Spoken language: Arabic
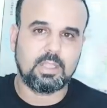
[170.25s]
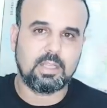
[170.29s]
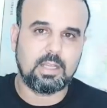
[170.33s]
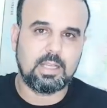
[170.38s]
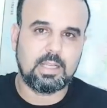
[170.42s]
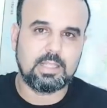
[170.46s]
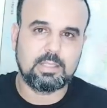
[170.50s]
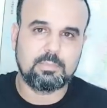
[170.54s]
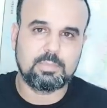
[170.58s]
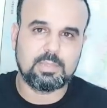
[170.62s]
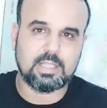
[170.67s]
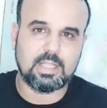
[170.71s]

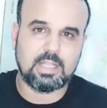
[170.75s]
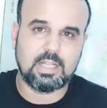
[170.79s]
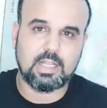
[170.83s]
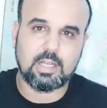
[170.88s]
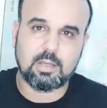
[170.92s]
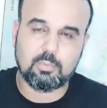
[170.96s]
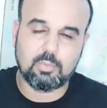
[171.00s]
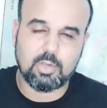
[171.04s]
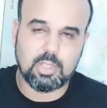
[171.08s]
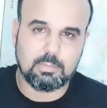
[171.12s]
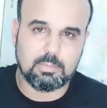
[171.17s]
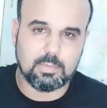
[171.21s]
هذه
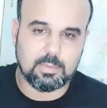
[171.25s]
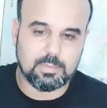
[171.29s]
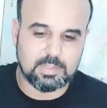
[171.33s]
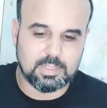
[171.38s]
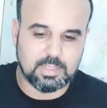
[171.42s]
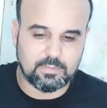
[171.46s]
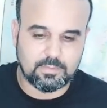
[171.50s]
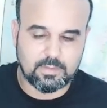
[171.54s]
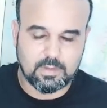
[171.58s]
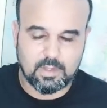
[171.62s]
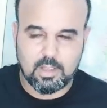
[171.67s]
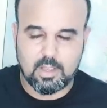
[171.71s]
مسألة مهمة
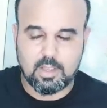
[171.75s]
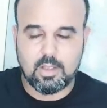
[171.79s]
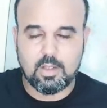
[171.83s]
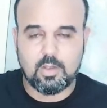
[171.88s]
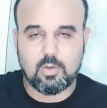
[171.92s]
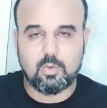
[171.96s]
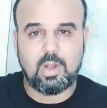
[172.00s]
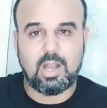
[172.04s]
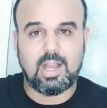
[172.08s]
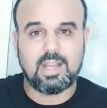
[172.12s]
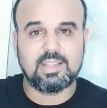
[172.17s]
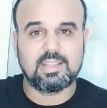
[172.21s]
بزاف
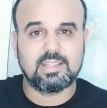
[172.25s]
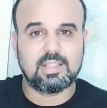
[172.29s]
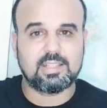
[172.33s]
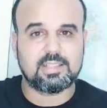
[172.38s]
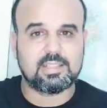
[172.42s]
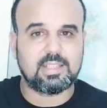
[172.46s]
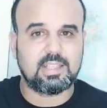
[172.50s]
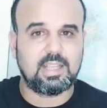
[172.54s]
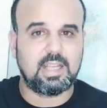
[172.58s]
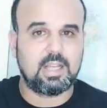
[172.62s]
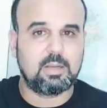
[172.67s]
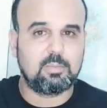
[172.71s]
واحد
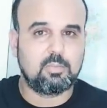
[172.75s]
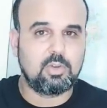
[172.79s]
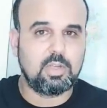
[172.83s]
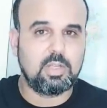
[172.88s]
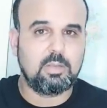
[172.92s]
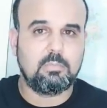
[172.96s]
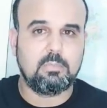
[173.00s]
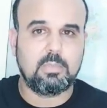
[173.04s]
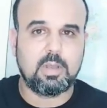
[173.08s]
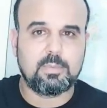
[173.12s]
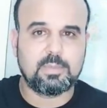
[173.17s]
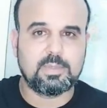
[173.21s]
النصيحة
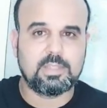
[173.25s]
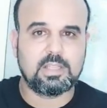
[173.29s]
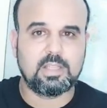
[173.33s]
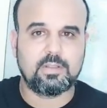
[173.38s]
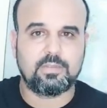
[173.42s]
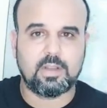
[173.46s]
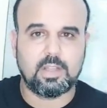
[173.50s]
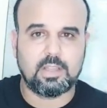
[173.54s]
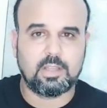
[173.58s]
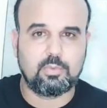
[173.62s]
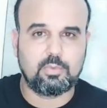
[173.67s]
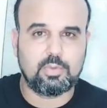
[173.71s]
مهمة
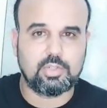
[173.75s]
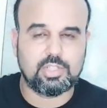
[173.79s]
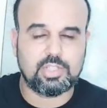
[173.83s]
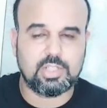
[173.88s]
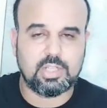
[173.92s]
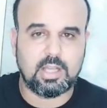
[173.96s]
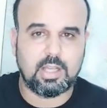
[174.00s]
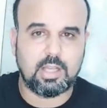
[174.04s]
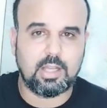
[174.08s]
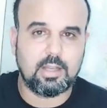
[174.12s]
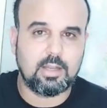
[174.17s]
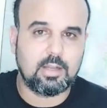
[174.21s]
بزاف غادي نوجهها